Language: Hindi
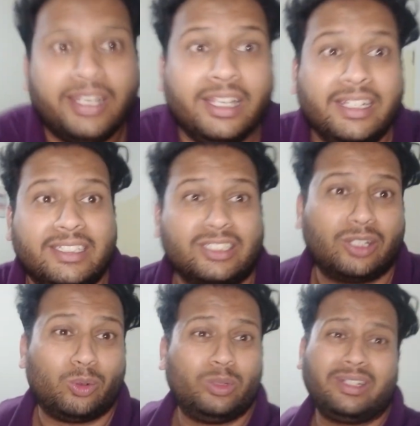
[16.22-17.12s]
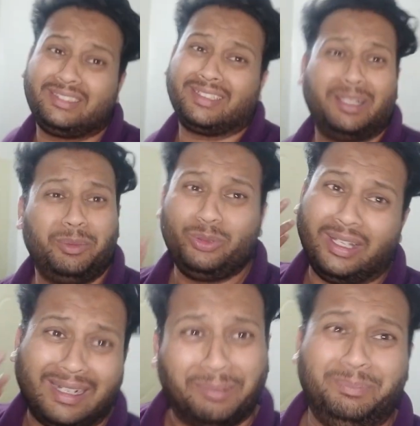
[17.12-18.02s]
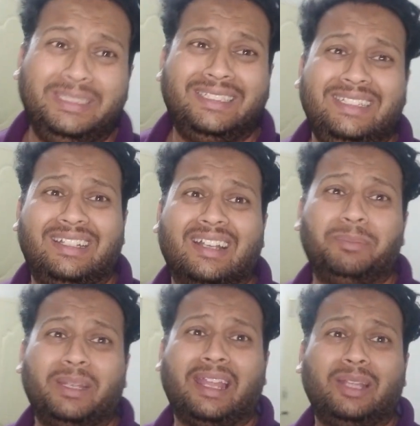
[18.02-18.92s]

इस कोरोना के चक्कर में तो यार हम भी इधर घर में कैद